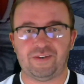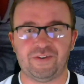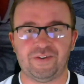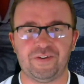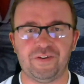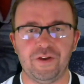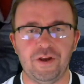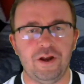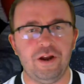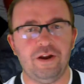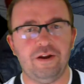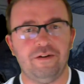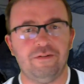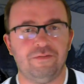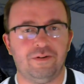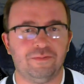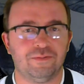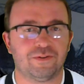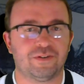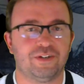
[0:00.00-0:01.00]
Sim,
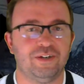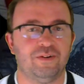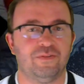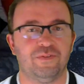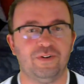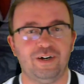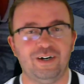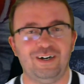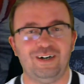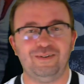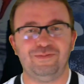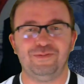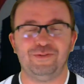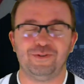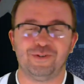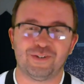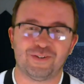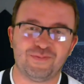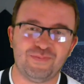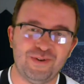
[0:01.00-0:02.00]
vamos que
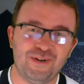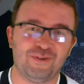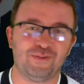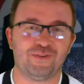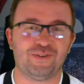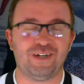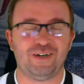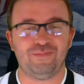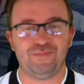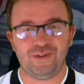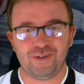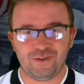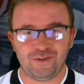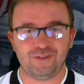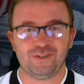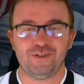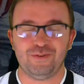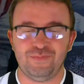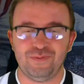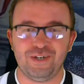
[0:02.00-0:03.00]
vamos, meus
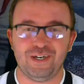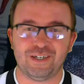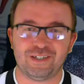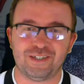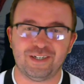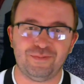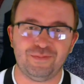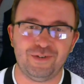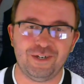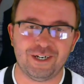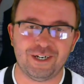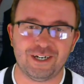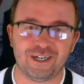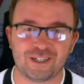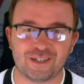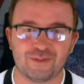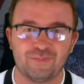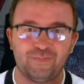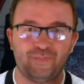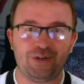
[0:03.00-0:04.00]
amigos e minhas
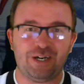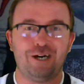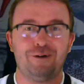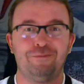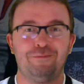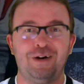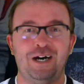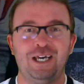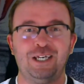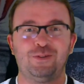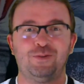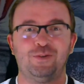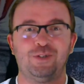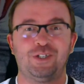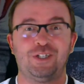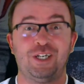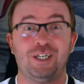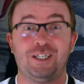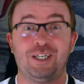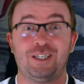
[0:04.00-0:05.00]
amigas, para mais
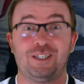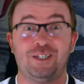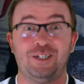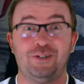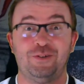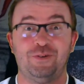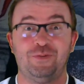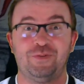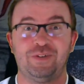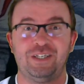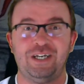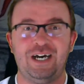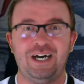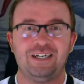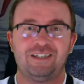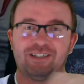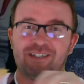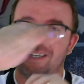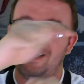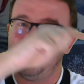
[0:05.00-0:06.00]
notícias e
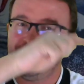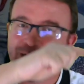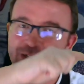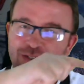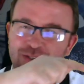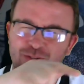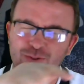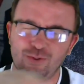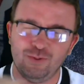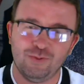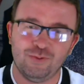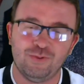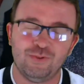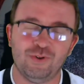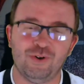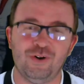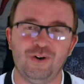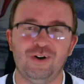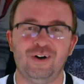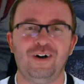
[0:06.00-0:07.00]
novidades do
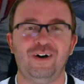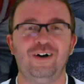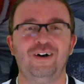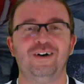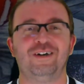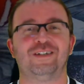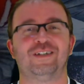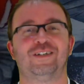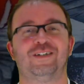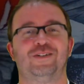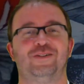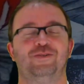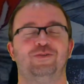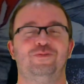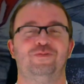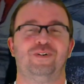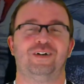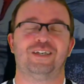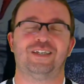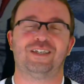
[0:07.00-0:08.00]
nosso
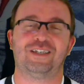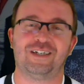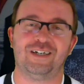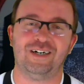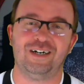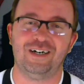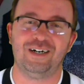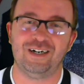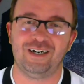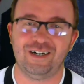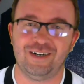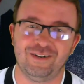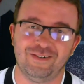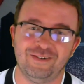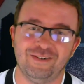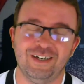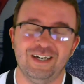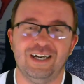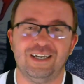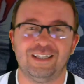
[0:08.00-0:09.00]

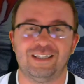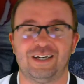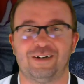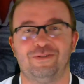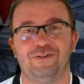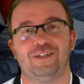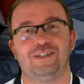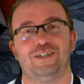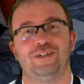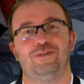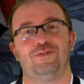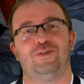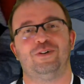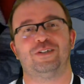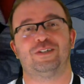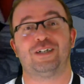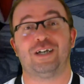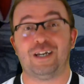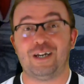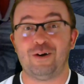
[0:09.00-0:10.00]
Vascão. Tá conhecendo o
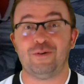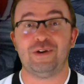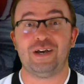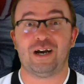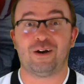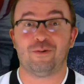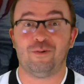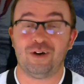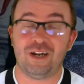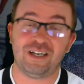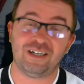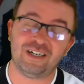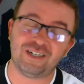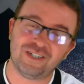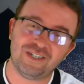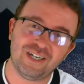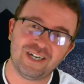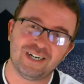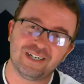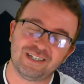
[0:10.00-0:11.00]
nosso canal e agora já
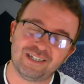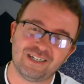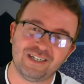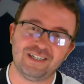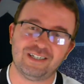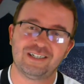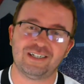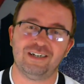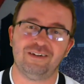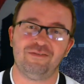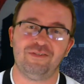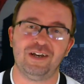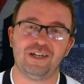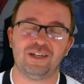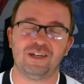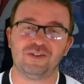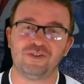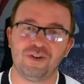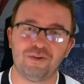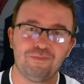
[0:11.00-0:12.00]
chega se inscrevendo?
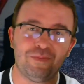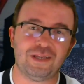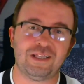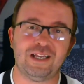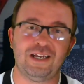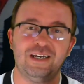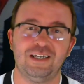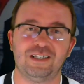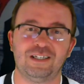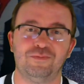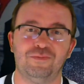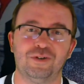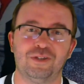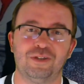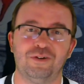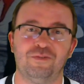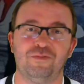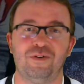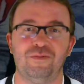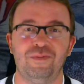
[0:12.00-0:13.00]
É só apertar nesse
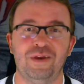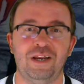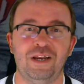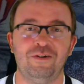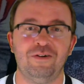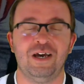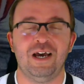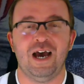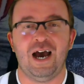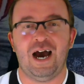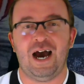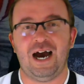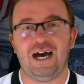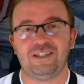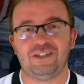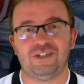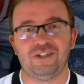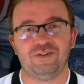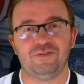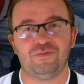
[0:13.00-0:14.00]
botão vermelho,
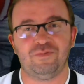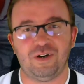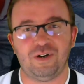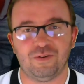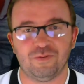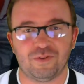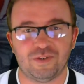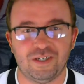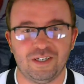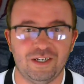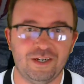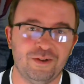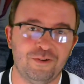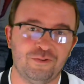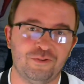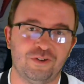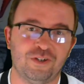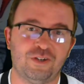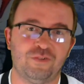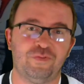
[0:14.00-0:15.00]
ativar o sininho
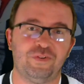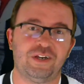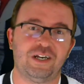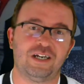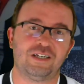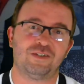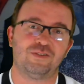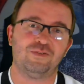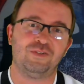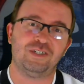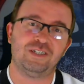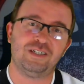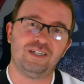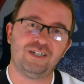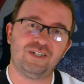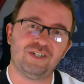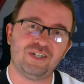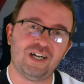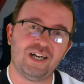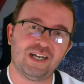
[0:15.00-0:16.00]
de notificações e
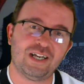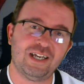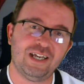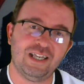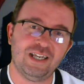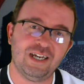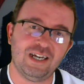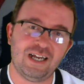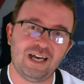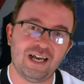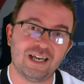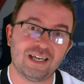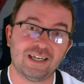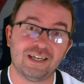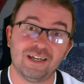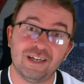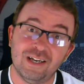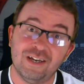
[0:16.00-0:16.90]
deixar aquele like.